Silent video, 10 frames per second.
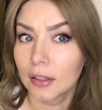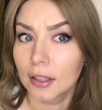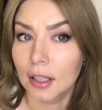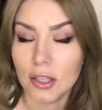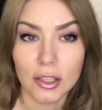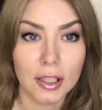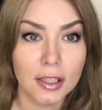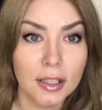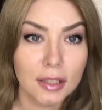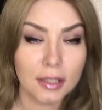накрашены
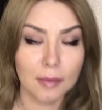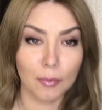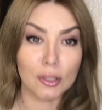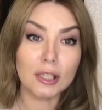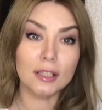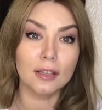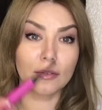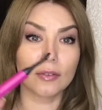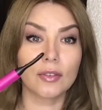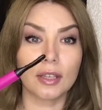ресницы после
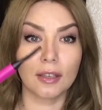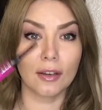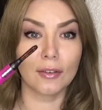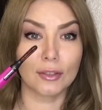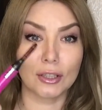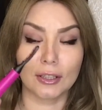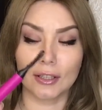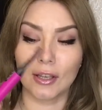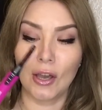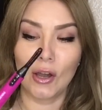завивки вот этой